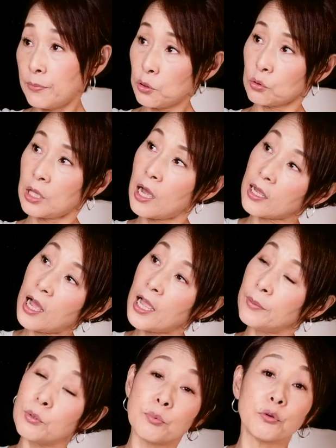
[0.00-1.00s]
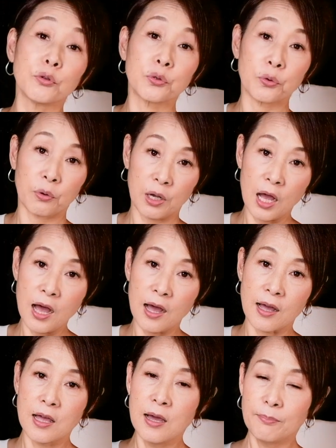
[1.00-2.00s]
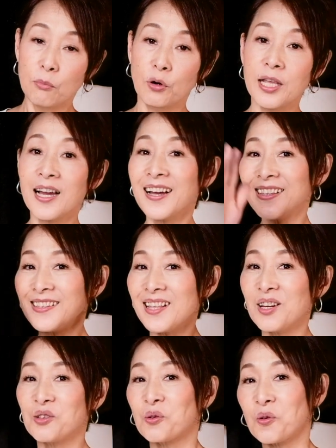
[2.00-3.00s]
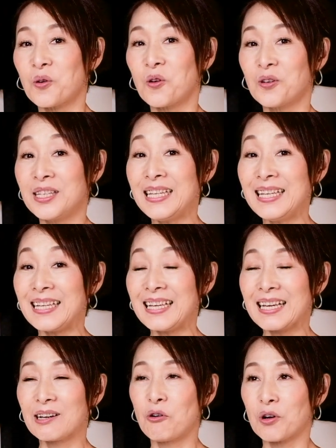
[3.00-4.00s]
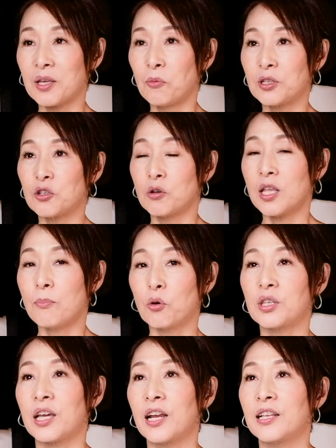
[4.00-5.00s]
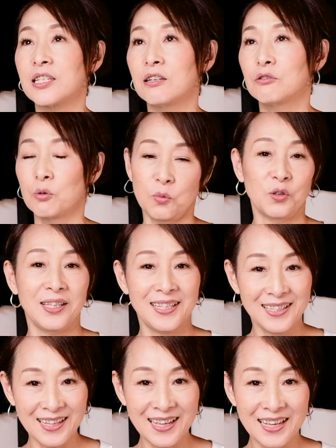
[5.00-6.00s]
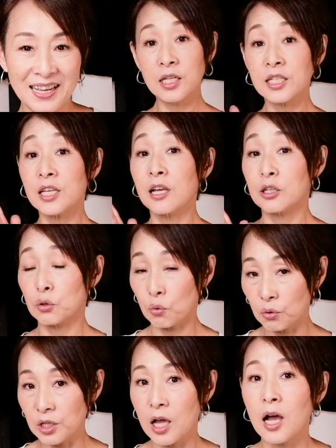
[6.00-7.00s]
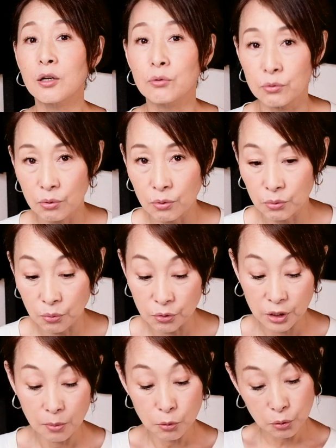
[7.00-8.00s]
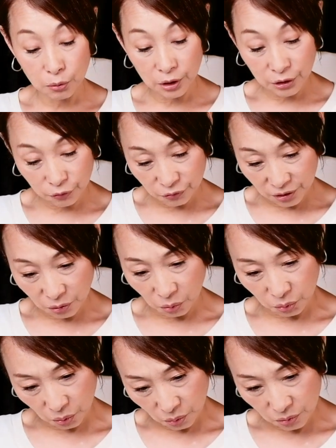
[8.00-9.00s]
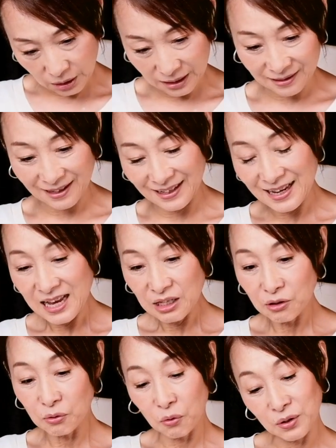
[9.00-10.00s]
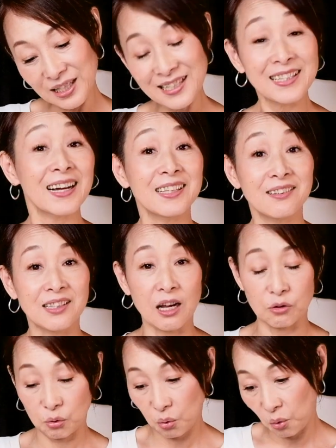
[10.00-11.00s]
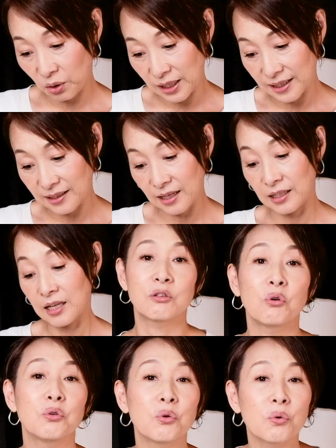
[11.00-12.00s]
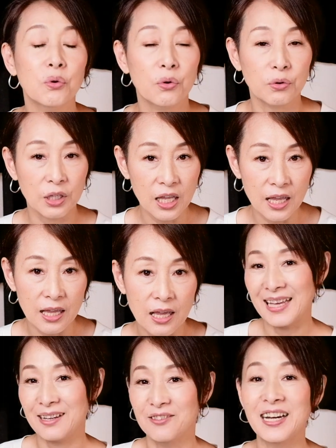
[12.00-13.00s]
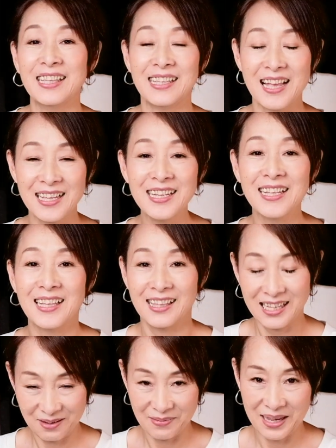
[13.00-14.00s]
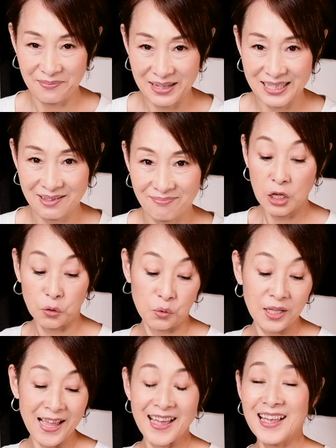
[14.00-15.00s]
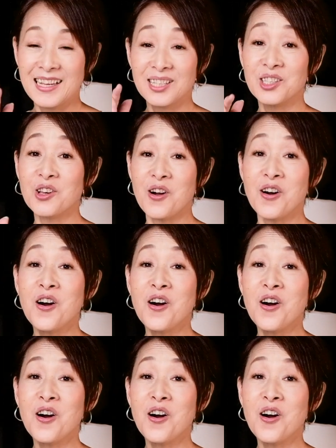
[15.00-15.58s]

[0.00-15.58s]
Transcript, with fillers: ビの高い部分とか盛り上がってるところにこう気持ちをね持っていかれちゃうと思うんですね。意識がそこにあるとどうしてもその低い音だったりちょっとこう静かに歌うところだったりそういうところで、え不安定になってしまいますなので「少